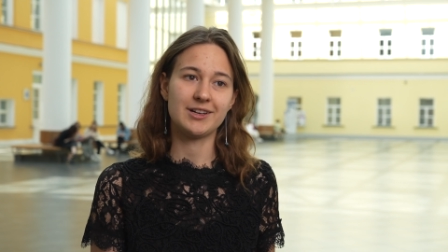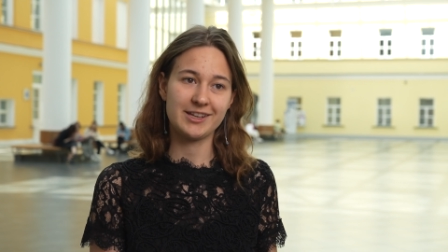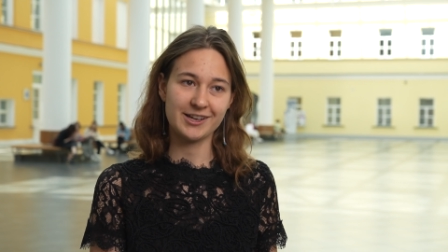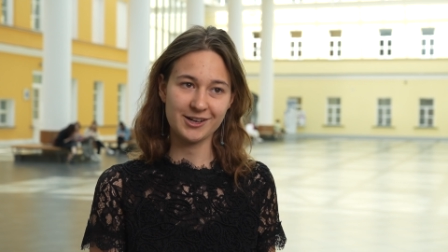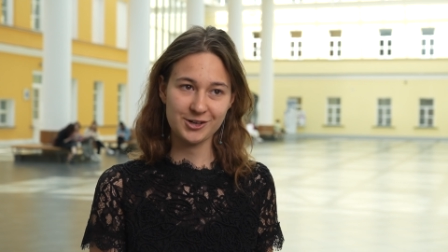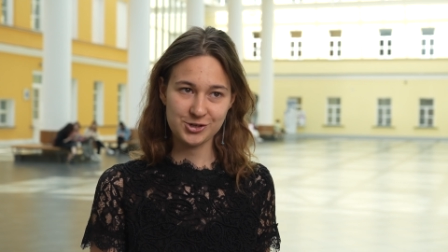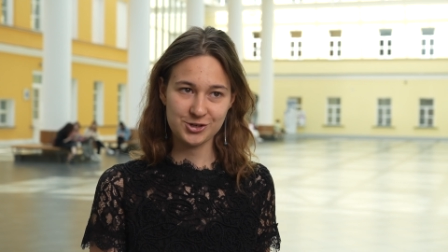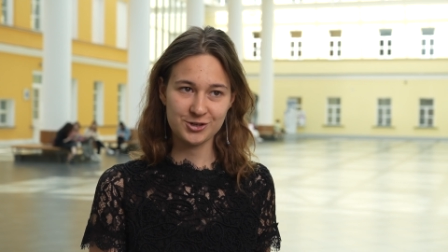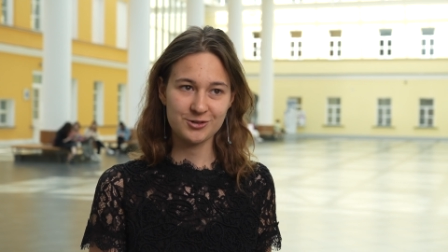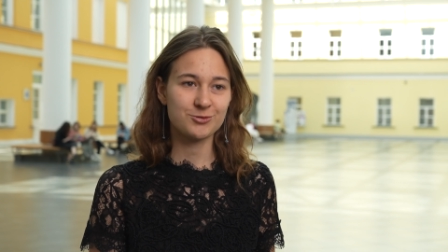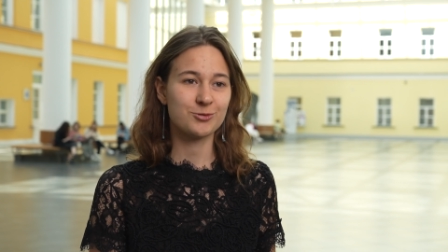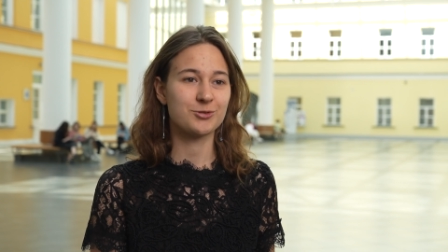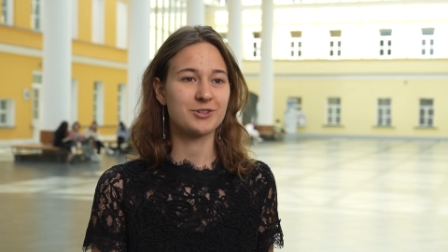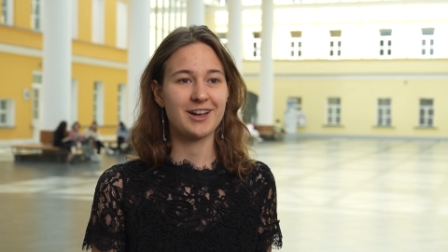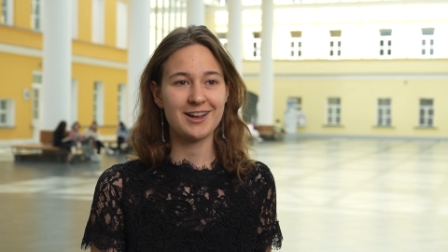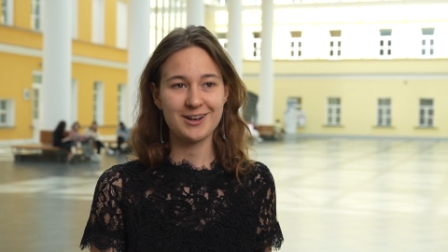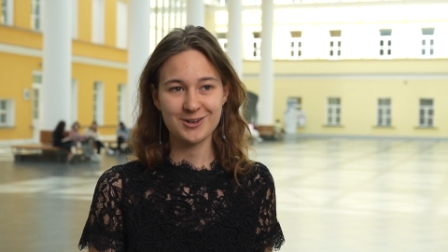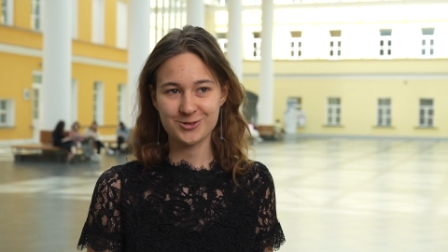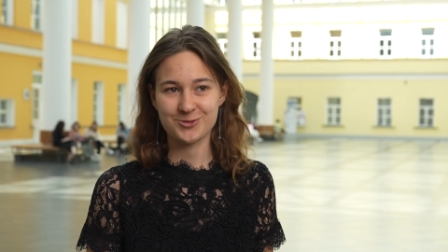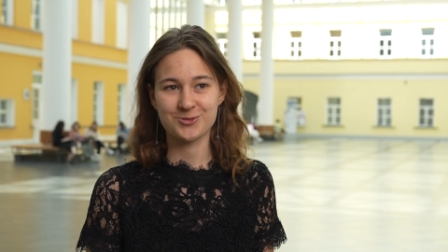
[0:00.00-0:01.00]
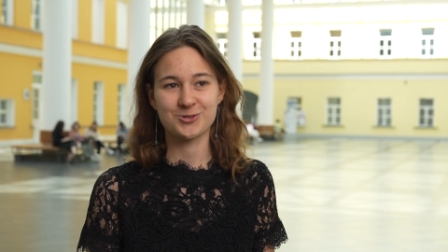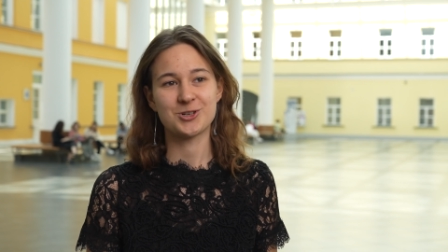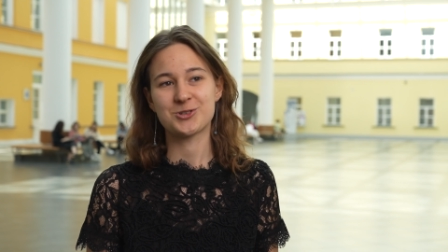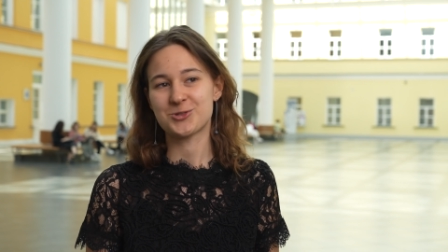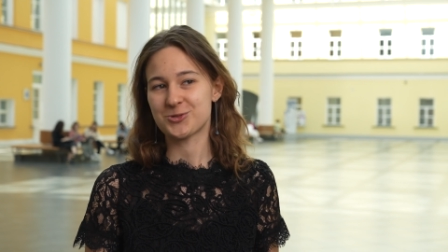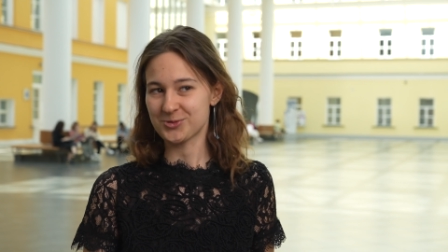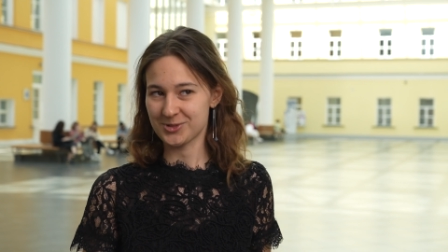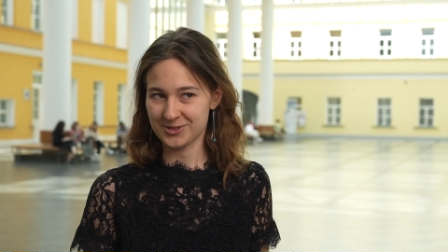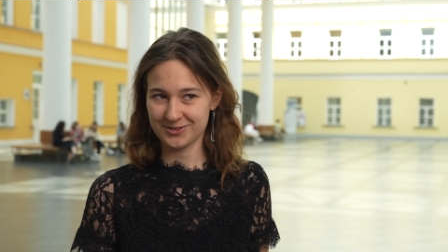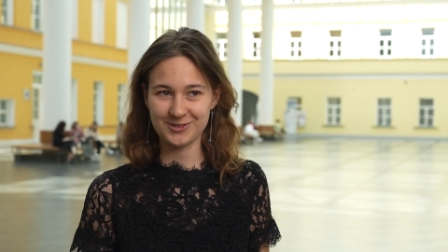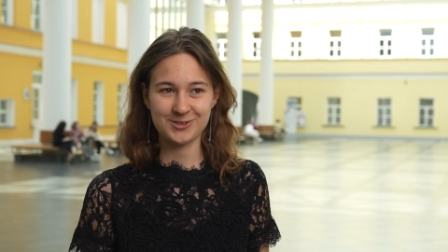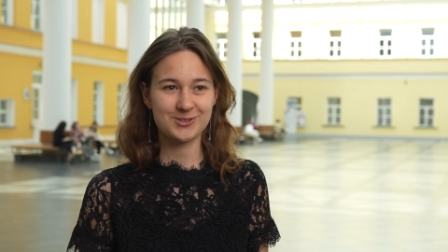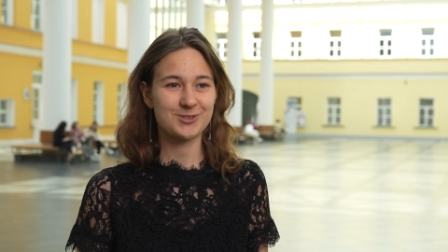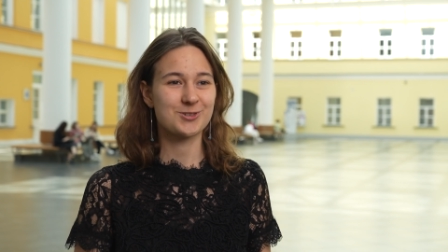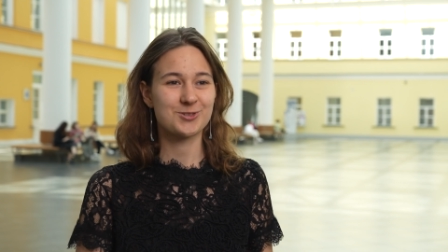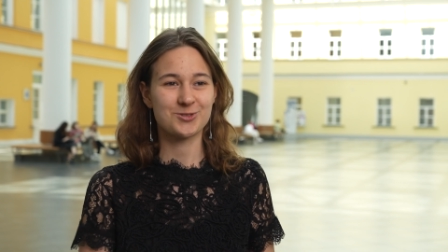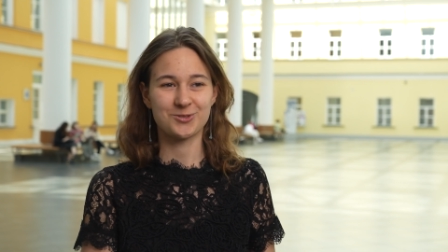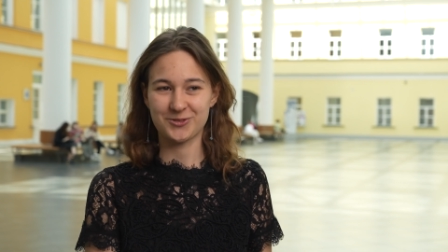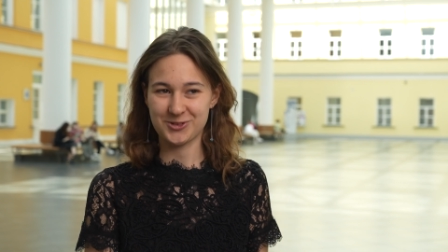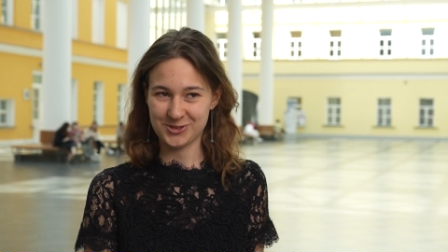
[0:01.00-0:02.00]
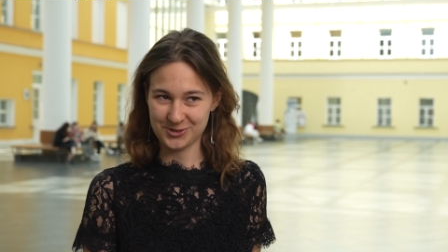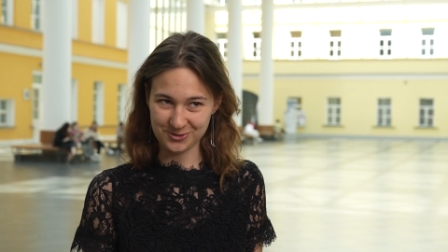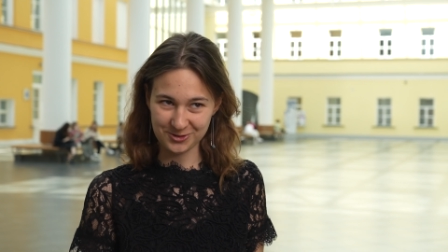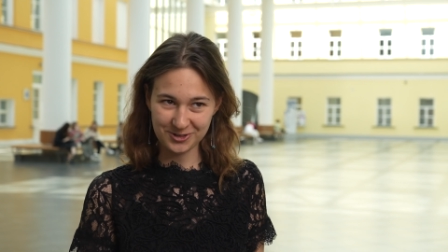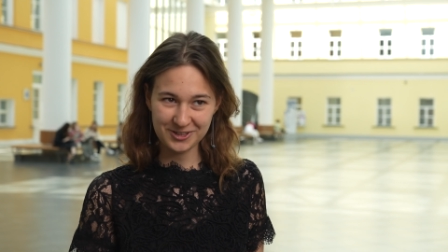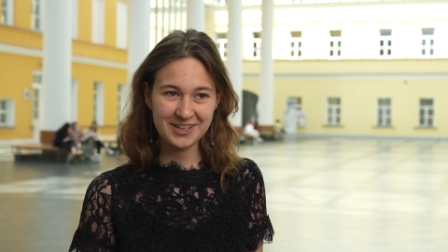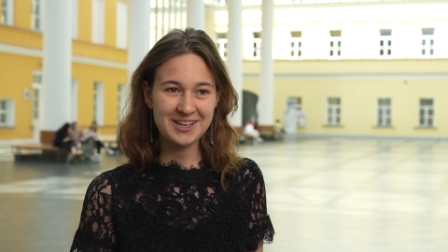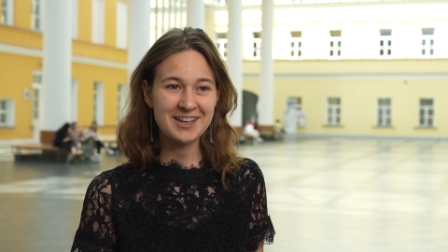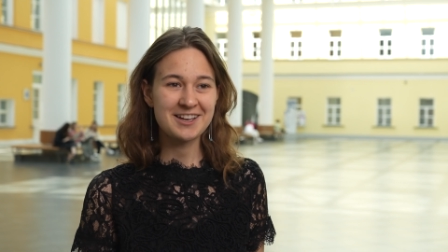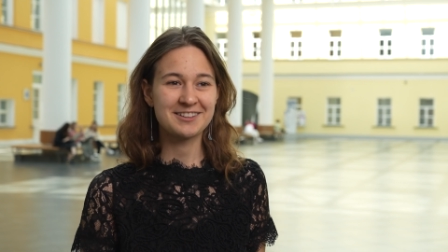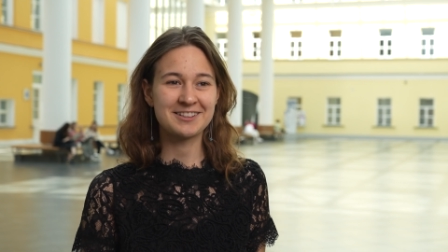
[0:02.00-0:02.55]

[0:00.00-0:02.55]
легче, но дальше уже чувствуется, что все,